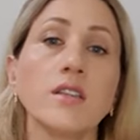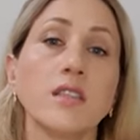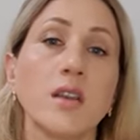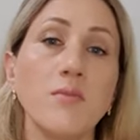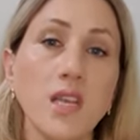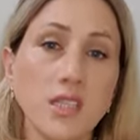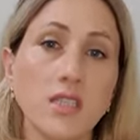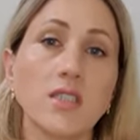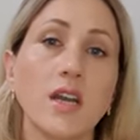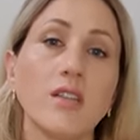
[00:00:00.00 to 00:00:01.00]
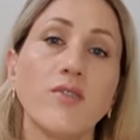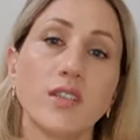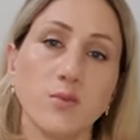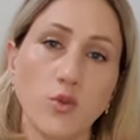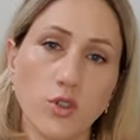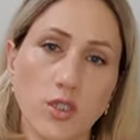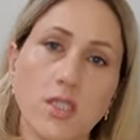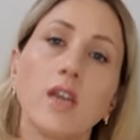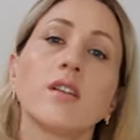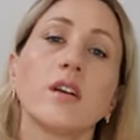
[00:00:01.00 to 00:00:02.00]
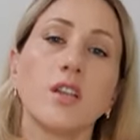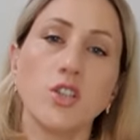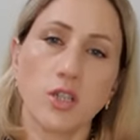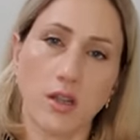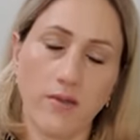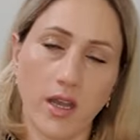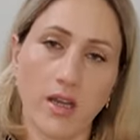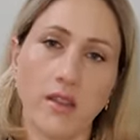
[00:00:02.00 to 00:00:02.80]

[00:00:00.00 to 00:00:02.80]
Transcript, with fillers: стремитесь дать возможности открыть человека,